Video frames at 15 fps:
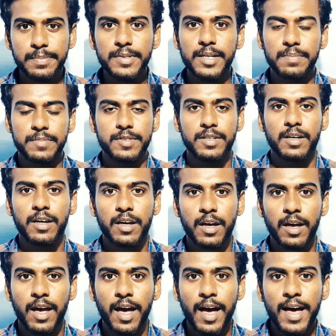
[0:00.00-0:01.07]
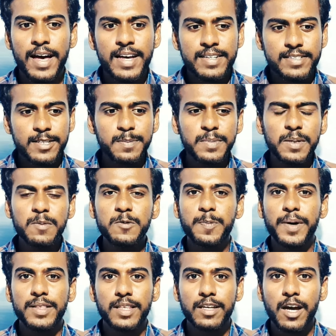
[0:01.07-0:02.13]
சிம்டம்ஸ்
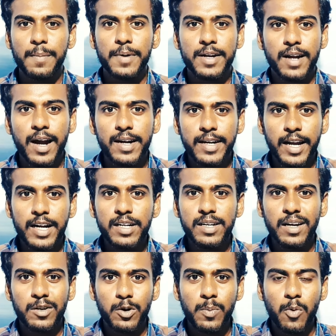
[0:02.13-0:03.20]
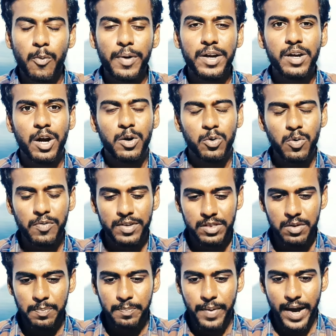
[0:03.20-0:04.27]
சிம்டம்ஸ் பார்த்தீங்க அப்படின்னா டெல்டாக்கும் ஒமேக்ரானுக்கும்
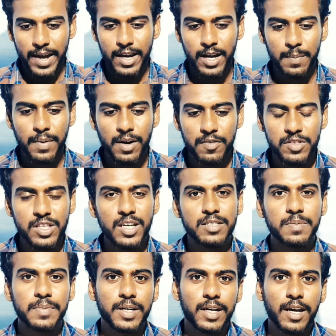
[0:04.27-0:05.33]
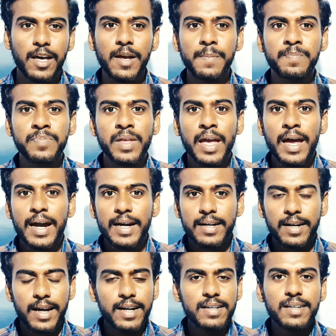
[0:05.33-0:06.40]
வந்து பயங்கரமான வித்தியாசம் இருக்கு
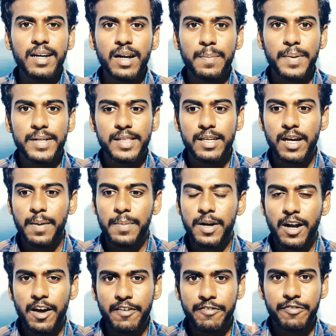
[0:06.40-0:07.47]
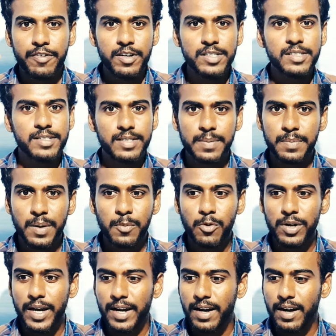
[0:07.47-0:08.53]
டெல்டாவில் பார்த்தீங்க அப்படின்னா ஃபர்ஸ்ட் சிம்டம்
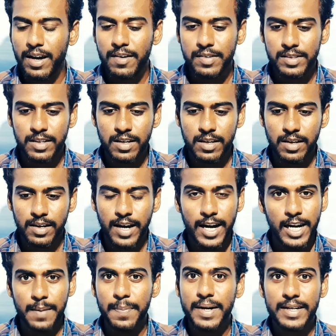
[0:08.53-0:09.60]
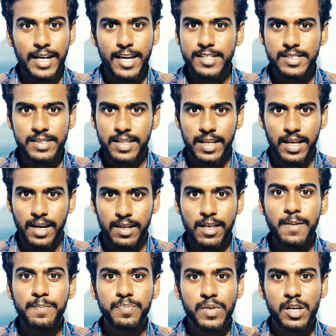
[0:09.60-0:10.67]
உங்களுக்கு என்னன்னா வந்து கண்டிப்பாக டேஸ்ட்
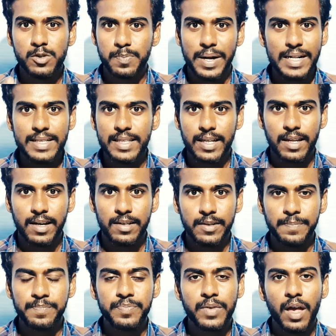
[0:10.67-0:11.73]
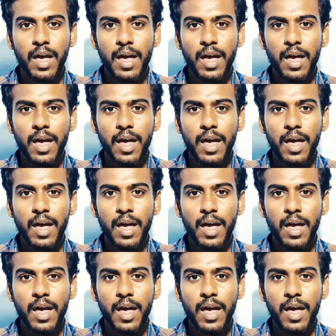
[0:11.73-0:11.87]
தெரியாது ஸ்மெல் தெரியாது